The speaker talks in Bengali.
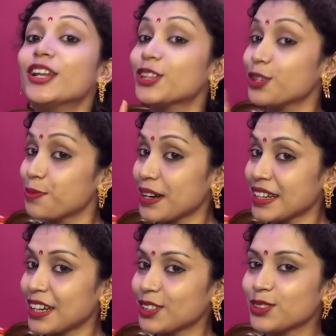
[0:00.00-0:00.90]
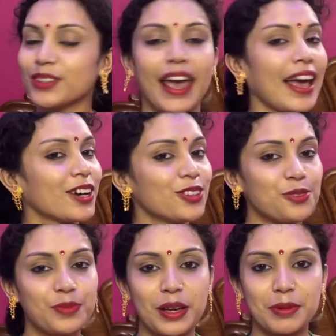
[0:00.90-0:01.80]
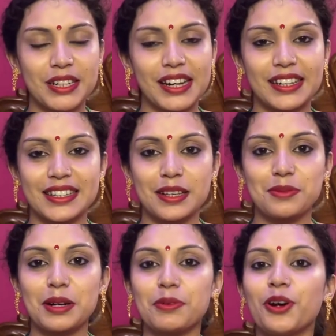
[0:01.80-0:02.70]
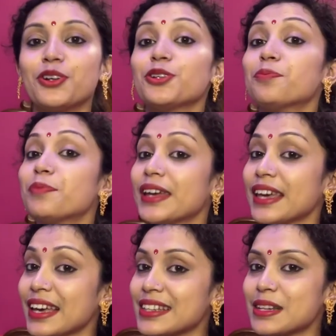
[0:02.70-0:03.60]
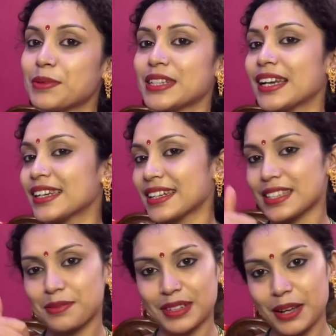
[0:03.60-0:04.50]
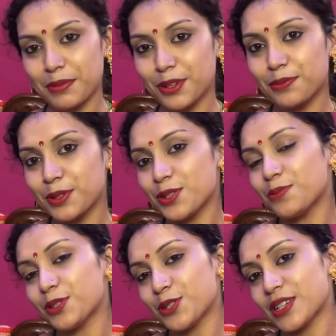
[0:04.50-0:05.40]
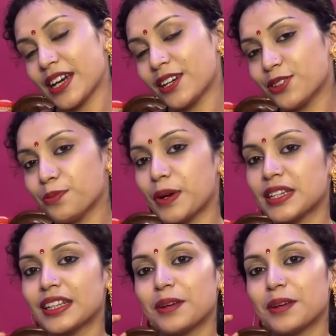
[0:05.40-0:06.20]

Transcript: তোমরা যারা নতুন এখনও অবধি আমার চ্যানেলটিকে সাবস্ক্রাইব করি তো প্লিজ আমার চ্যানেলটিকে সাবস্ক্রাইব করো প্রচুর প্রচুর শেয়ার করো পাশে থেকে